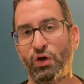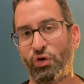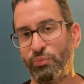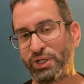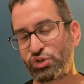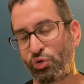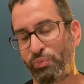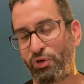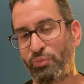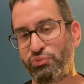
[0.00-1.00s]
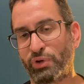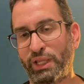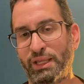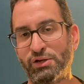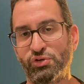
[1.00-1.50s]
Le match reprend pour
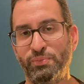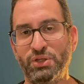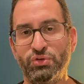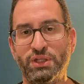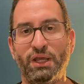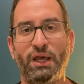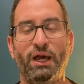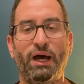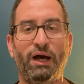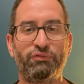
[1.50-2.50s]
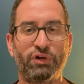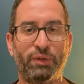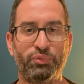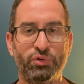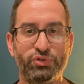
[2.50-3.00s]
les quelques minutes avant la
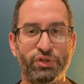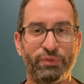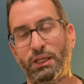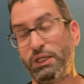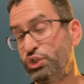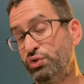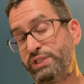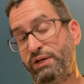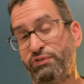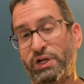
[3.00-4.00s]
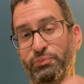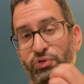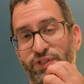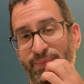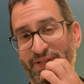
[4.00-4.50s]
pause. Et juste avant la
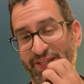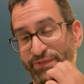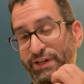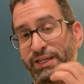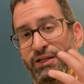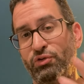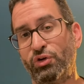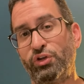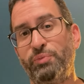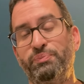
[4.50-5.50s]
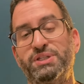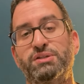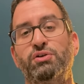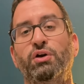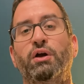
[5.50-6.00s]
pause, eh bien, ça a être le hold-up
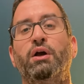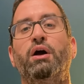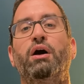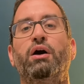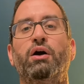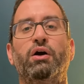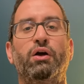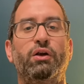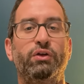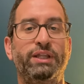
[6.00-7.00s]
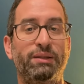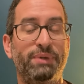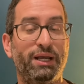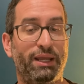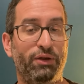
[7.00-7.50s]
puisque euh, le
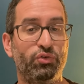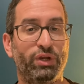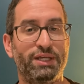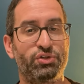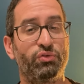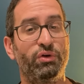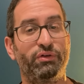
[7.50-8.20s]
Danemark a une occasion